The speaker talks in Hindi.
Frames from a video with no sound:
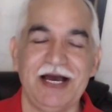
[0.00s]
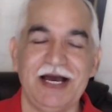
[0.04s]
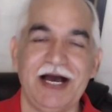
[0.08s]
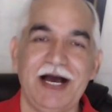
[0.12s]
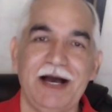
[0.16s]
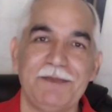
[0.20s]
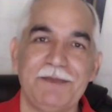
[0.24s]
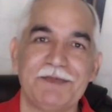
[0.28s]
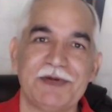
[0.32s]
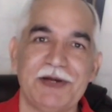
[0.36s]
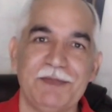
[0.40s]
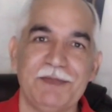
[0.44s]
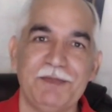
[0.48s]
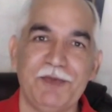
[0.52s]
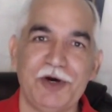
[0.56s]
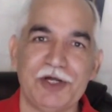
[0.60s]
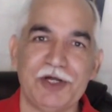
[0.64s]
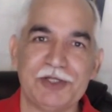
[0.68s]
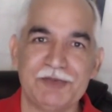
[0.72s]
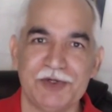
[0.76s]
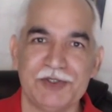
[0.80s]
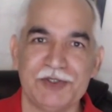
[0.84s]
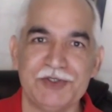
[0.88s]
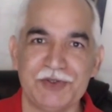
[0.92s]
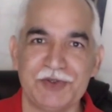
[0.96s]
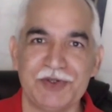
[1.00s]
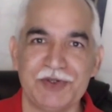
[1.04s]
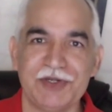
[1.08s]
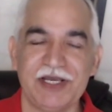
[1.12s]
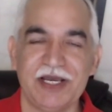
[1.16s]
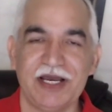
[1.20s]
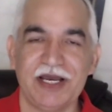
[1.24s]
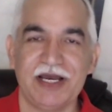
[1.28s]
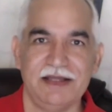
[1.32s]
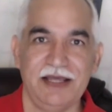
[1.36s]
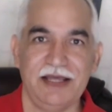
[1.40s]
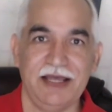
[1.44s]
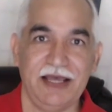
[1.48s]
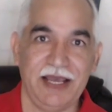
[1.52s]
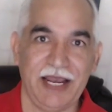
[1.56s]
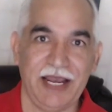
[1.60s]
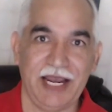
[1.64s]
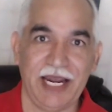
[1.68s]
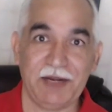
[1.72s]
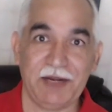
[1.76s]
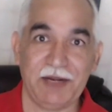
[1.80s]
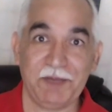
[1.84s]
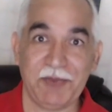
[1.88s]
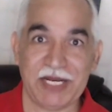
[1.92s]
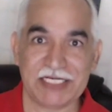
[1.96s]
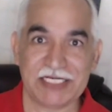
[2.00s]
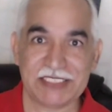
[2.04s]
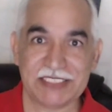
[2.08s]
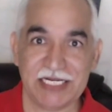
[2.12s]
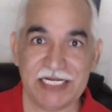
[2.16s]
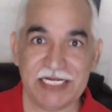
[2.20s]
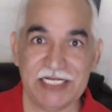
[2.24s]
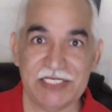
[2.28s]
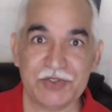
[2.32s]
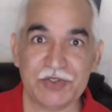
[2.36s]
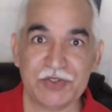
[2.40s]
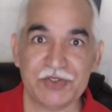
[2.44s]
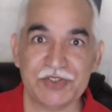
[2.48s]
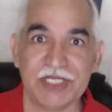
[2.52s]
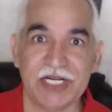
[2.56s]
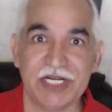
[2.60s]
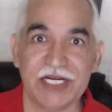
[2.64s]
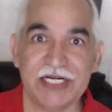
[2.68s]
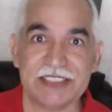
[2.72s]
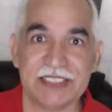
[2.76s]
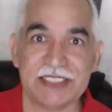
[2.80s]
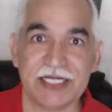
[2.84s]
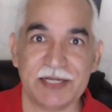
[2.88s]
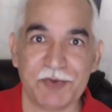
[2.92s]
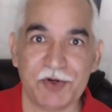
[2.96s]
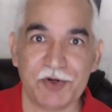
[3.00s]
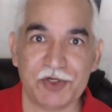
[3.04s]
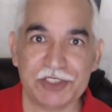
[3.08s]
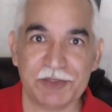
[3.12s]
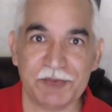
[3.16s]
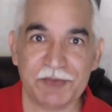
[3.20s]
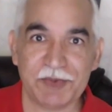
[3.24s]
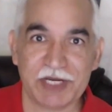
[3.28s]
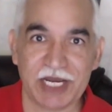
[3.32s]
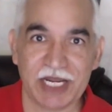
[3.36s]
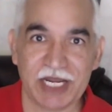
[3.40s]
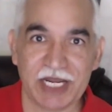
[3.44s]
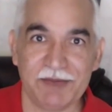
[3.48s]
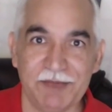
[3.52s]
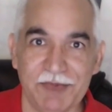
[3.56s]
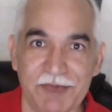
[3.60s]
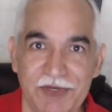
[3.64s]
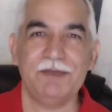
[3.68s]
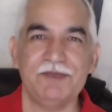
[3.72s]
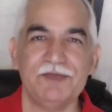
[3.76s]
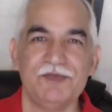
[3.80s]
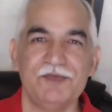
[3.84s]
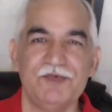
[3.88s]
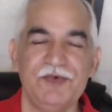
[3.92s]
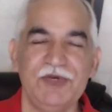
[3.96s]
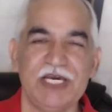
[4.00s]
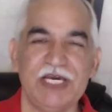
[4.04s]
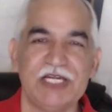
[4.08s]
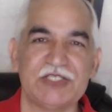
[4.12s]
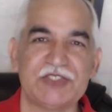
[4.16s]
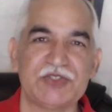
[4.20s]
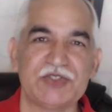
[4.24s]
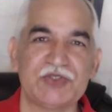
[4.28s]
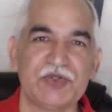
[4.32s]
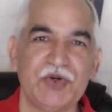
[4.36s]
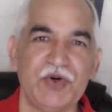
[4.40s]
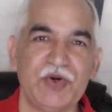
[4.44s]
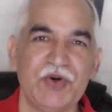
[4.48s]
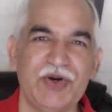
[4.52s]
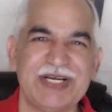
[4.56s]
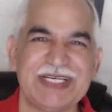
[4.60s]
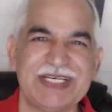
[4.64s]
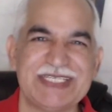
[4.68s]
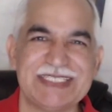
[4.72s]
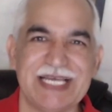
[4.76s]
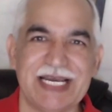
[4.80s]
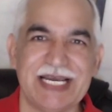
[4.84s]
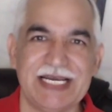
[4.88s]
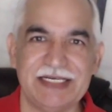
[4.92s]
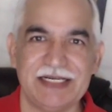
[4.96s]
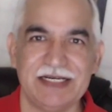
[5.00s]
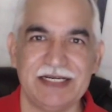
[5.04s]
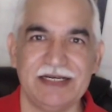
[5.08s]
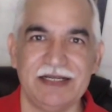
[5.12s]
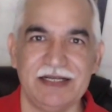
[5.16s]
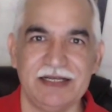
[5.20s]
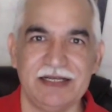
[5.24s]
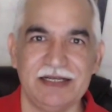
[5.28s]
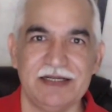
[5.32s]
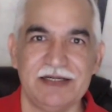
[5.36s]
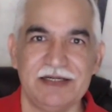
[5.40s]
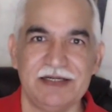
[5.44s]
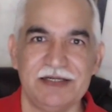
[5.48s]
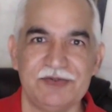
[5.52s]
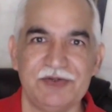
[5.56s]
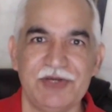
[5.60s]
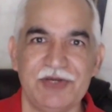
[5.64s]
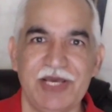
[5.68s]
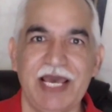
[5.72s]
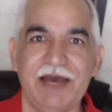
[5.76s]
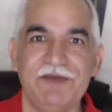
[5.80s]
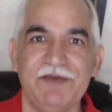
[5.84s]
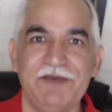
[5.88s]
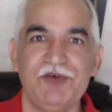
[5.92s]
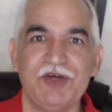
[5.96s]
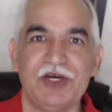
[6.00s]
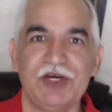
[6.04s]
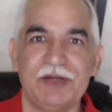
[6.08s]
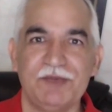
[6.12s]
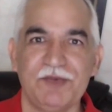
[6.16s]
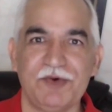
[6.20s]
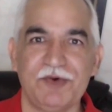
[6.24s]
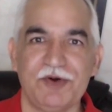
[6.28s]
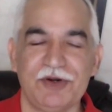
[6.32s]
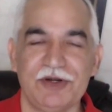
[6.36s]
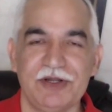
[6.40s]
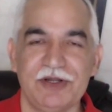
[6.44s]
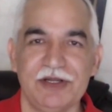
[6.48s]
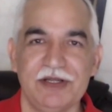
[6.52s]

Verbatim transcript: आपका बहुत बहुत शुक्रिया एट पाकिस्तानी सोशल एंटरप्रेन्योरशिप अकेडमी वी आर सो एक्साइटेड टू हैव यू ऑन बोर्ड